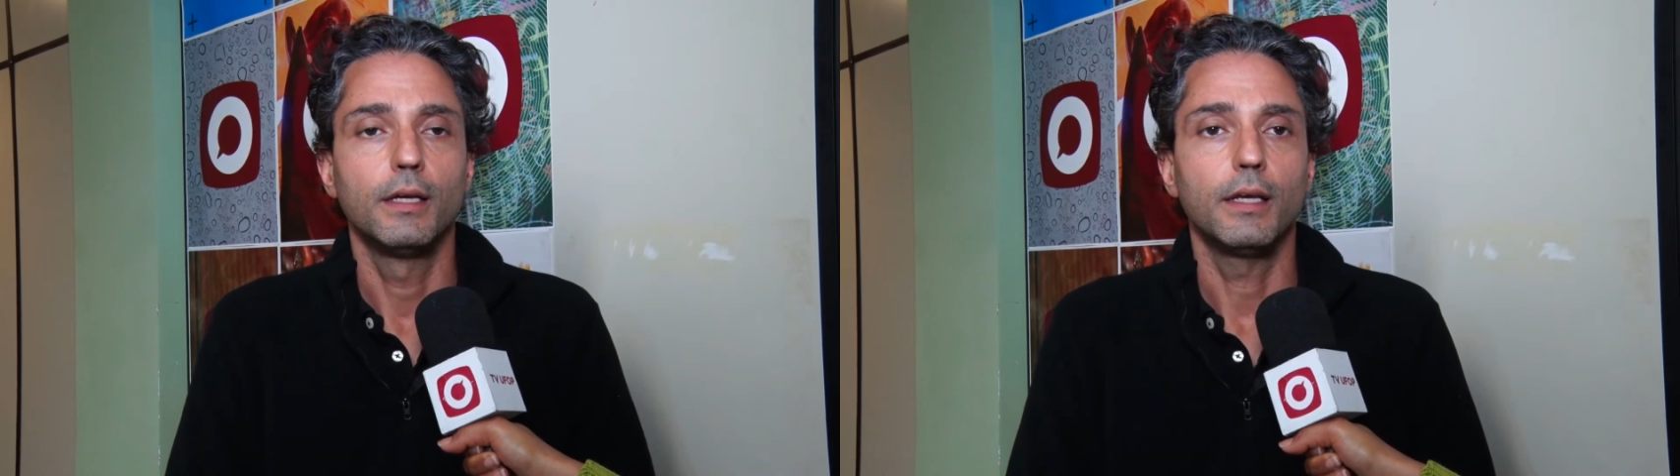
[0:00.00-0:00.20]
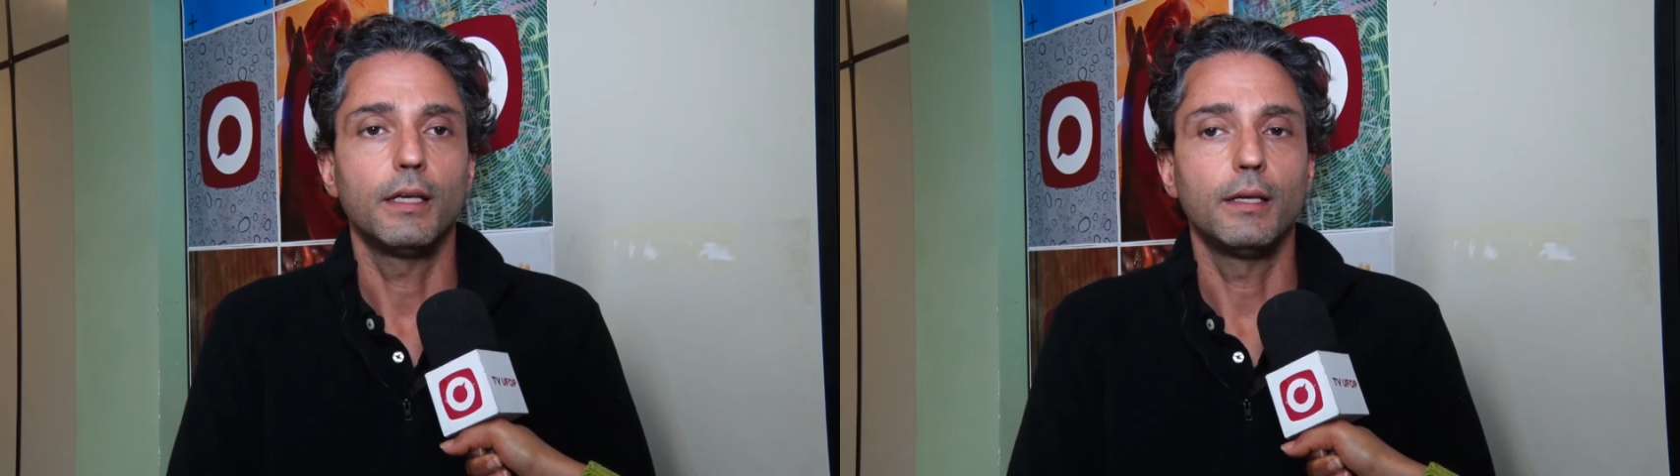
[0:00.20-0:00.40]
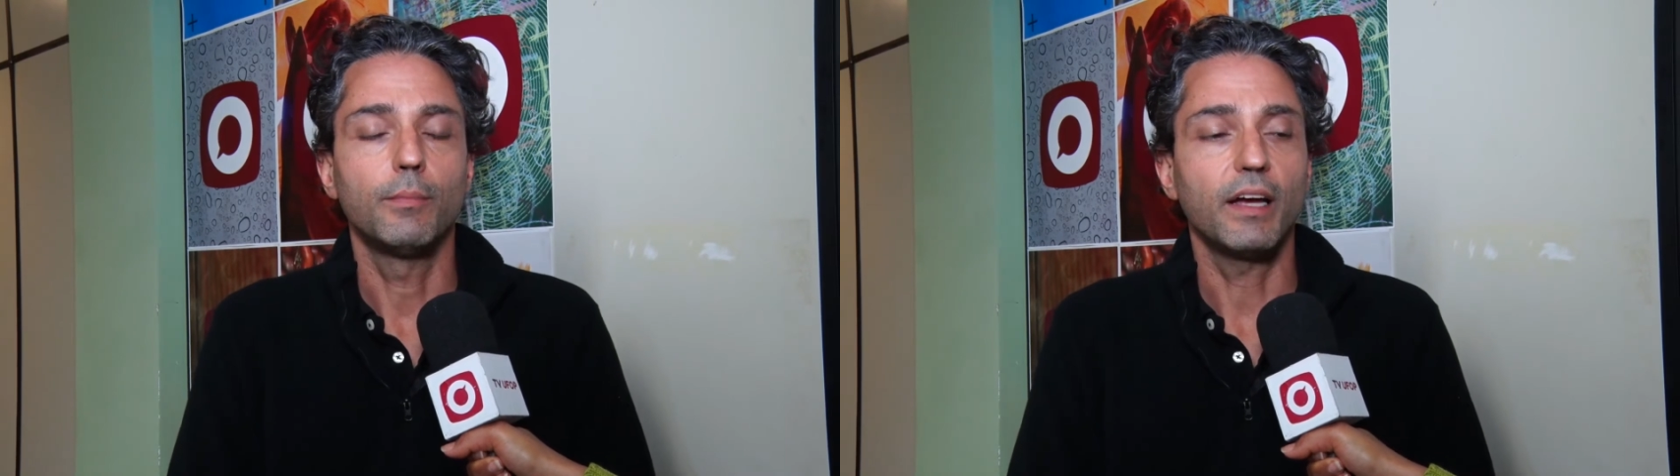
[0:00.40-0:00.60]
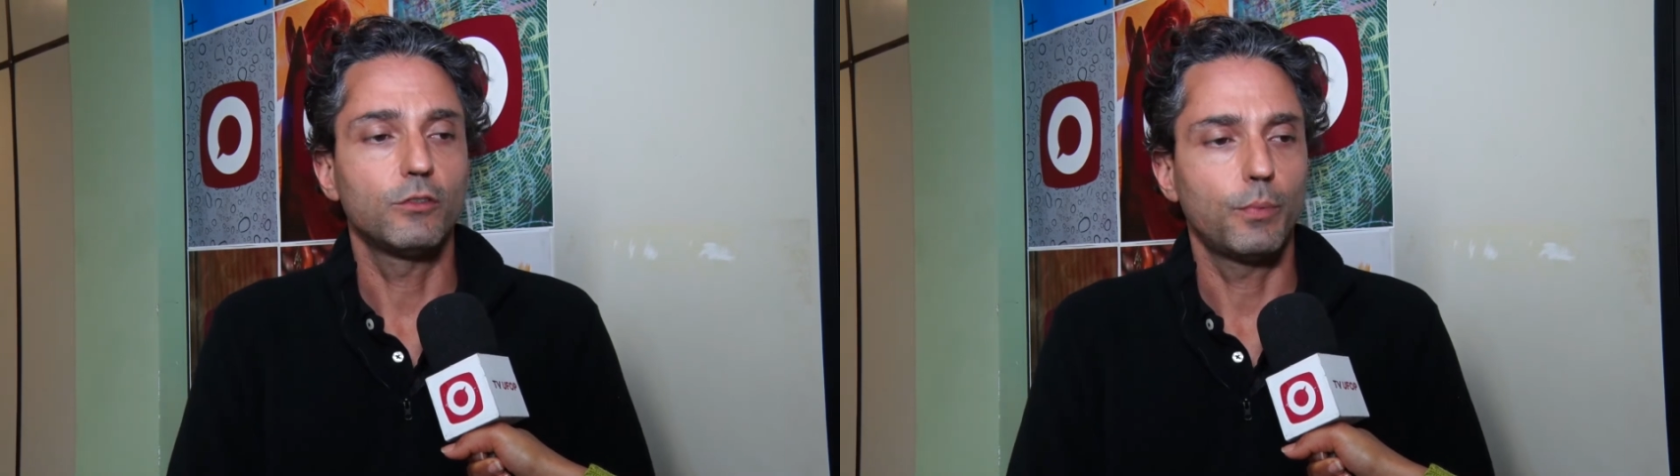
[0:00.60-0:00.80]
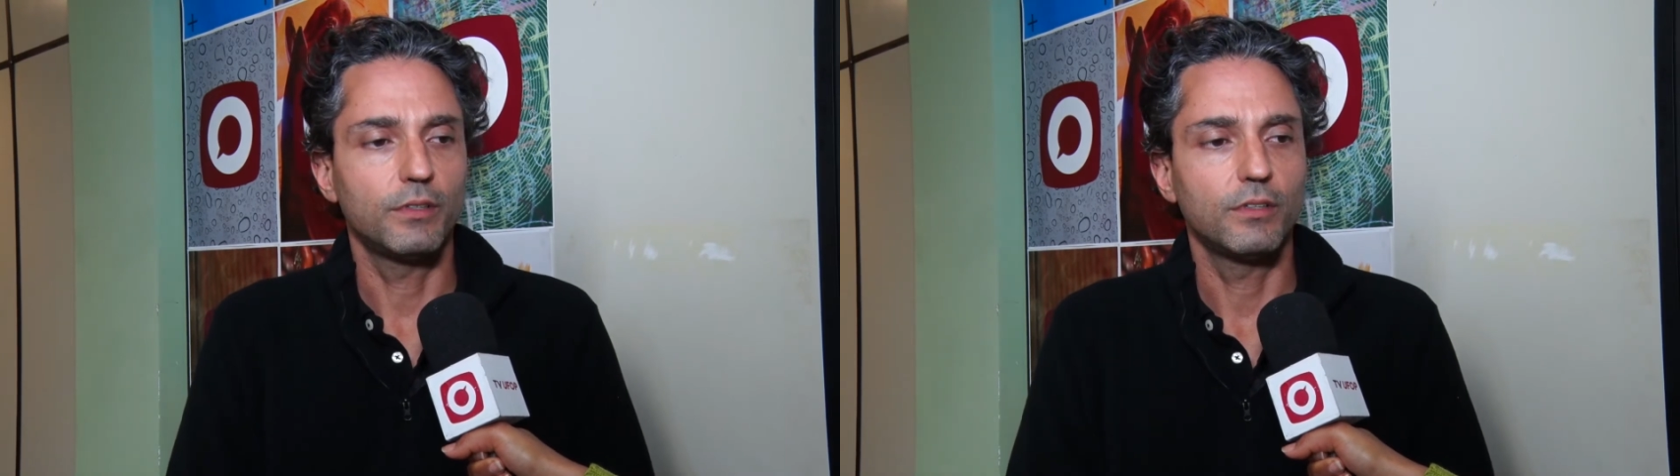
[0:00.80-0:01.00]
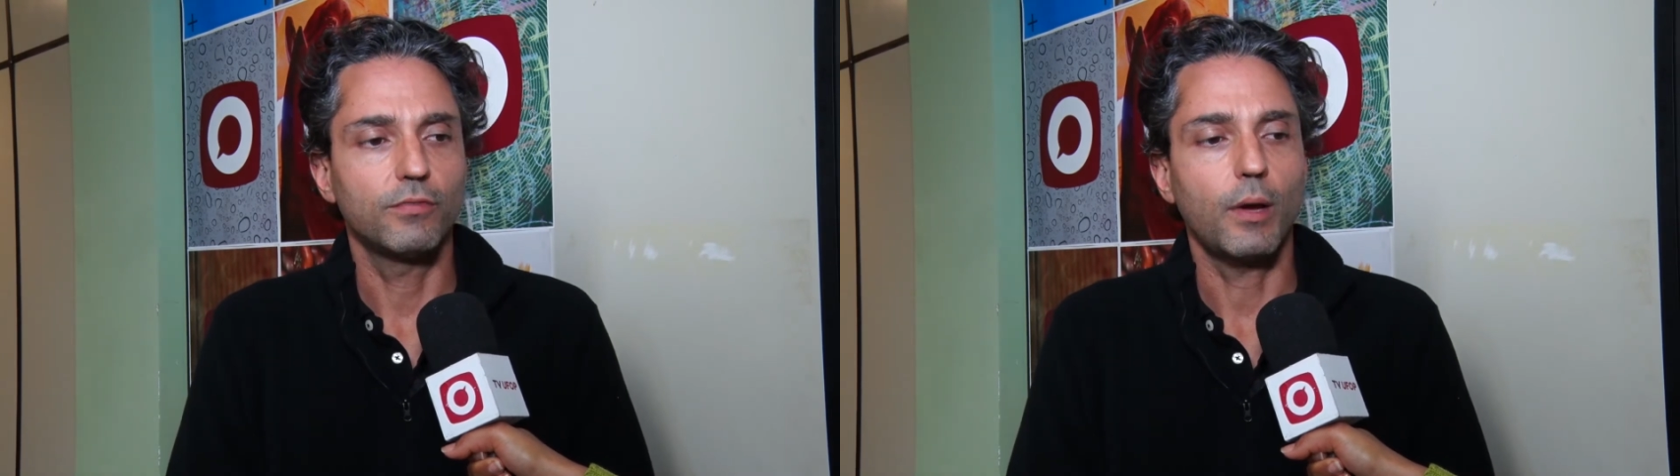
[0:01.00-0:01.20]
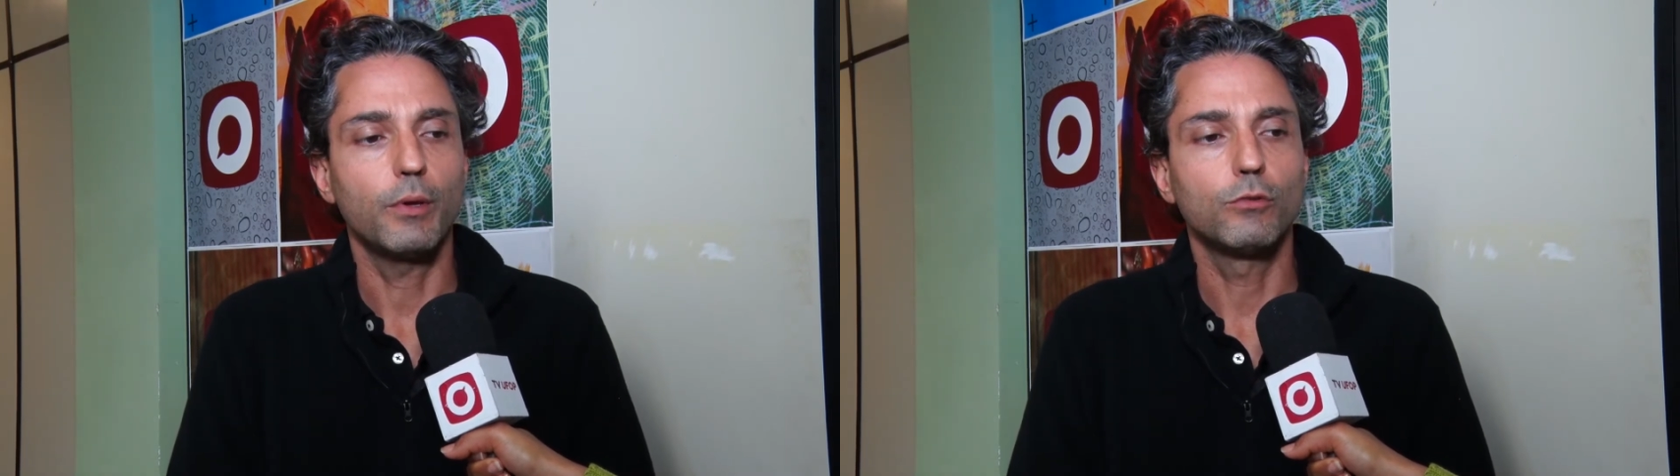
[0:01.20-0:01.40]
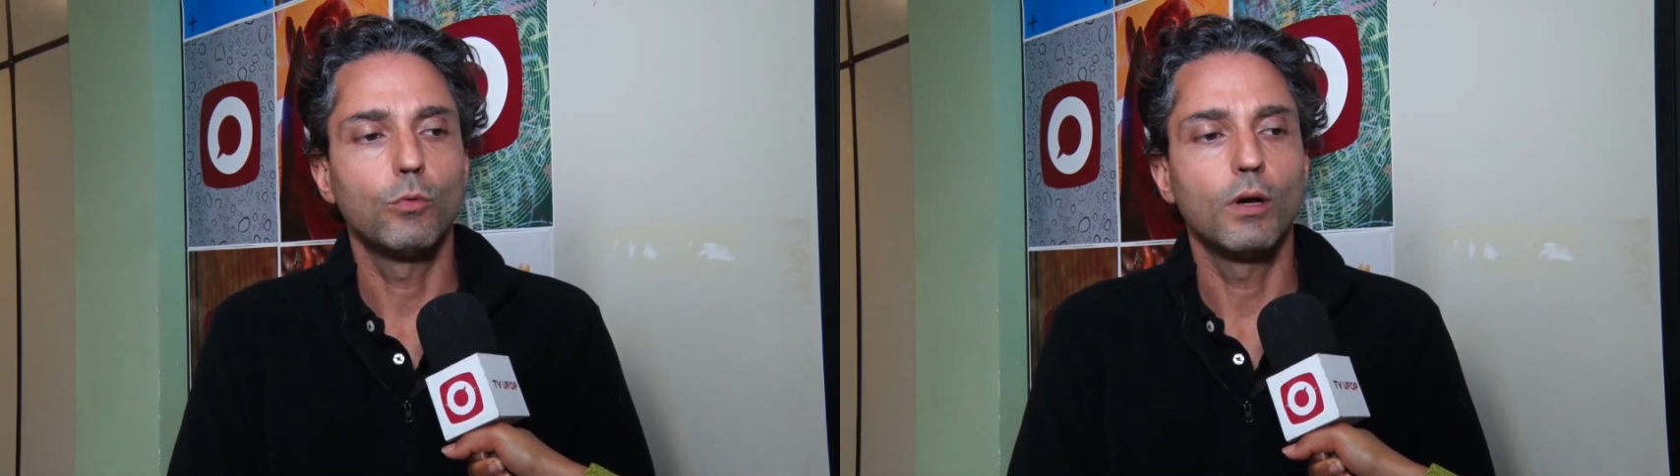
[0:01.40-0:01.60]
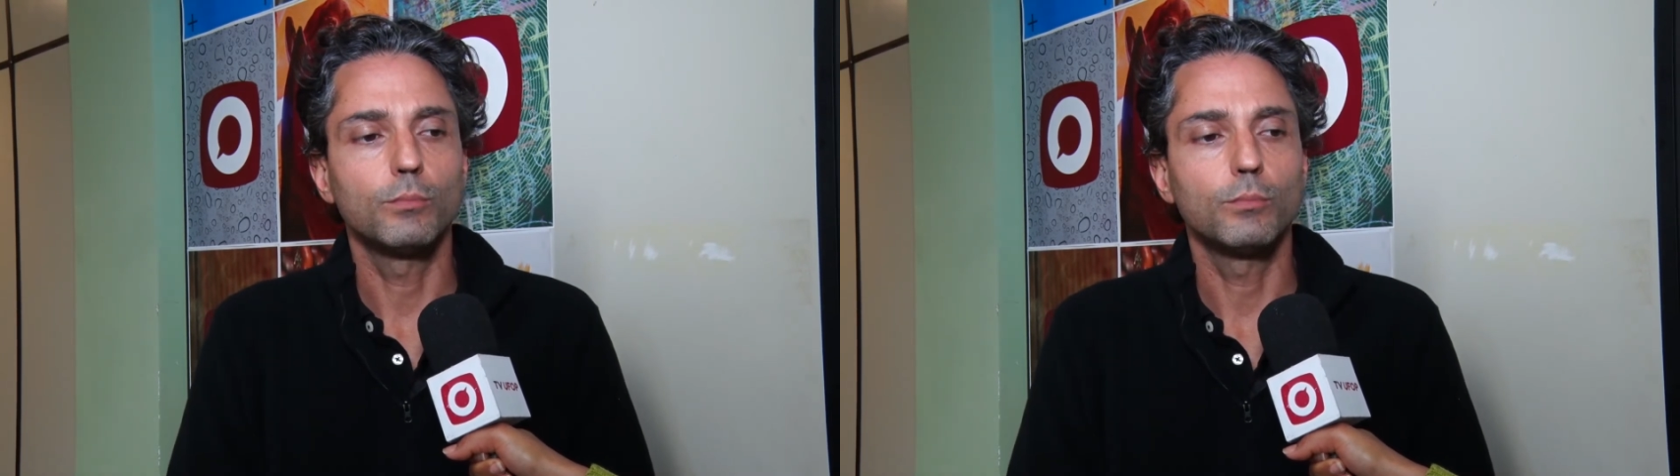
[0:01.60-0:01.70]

e mais especificamente no